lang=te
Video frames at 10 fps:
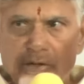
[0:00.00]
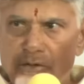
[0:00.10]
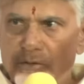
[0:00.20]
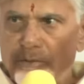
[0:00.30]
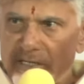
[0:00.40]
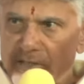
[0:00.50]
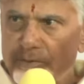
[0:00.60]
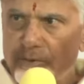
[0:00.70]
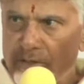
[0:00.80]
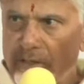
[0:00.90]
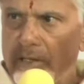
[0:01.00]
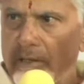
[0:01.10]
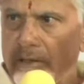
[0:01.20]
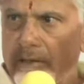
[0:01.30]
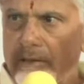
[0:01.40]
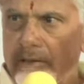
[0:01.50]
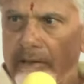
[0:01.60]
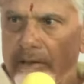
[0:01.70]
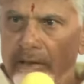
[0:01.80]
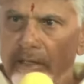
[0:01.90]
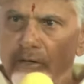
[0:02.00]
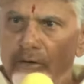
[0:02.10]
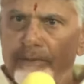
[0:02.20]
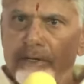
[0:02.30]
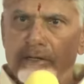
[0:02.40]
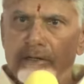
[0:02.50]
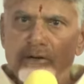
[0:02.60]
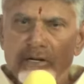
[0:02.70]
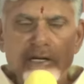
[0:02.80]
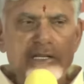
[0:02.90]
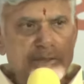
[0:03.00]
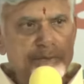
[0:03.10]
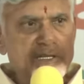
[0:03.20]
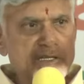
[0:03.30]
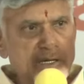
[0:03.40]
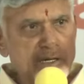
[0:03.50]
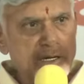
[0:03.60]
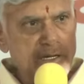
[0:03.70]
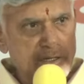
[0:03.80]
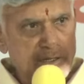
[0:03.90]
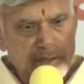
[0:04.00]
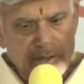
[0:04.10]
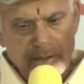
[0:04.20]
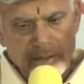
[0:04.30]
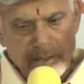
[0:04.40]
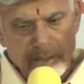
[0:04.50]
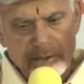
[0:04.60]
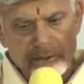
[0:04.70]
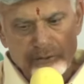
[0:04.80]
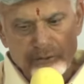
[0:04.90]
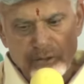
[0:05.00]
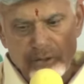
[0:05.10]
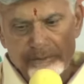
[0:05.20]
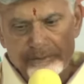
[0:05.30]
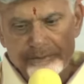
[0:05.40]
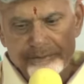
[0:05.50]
ఈరోజు మనస్ఫూర్తిగా రెండు పార్టీలు కలిసి పనిచేయాలని ఈ నిర్ణయం తీసుకున్నాం